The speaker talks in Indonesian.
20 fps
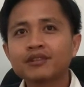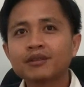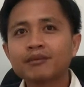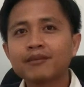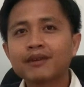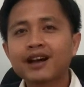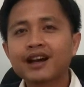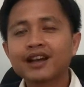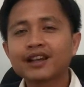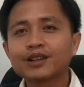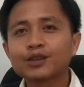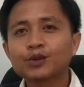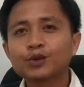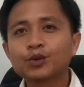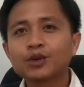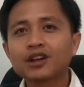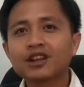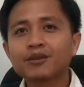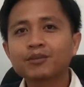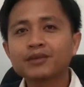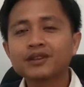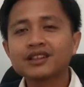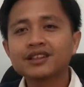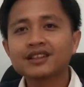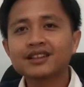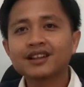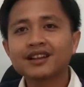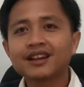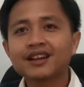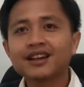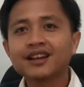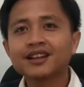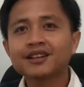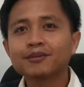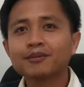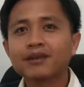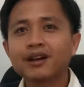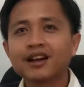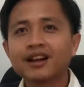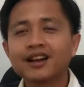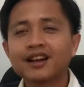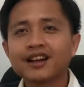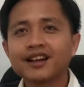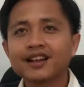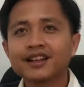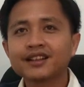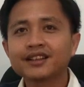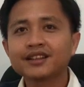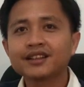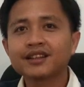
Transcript: bahan tukar pikiran, bahan